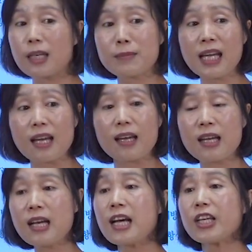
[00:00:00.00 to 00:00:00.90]
때문에
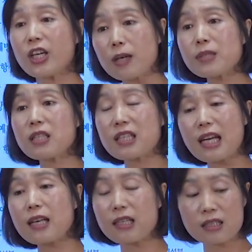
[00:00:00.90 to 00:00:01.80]
여러분들은
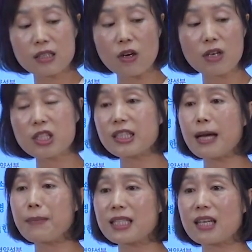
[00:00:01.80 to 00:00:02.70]
그래 그 더글라스
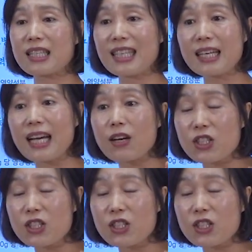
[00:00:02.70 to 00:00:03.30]
그레한 박사가 이야기한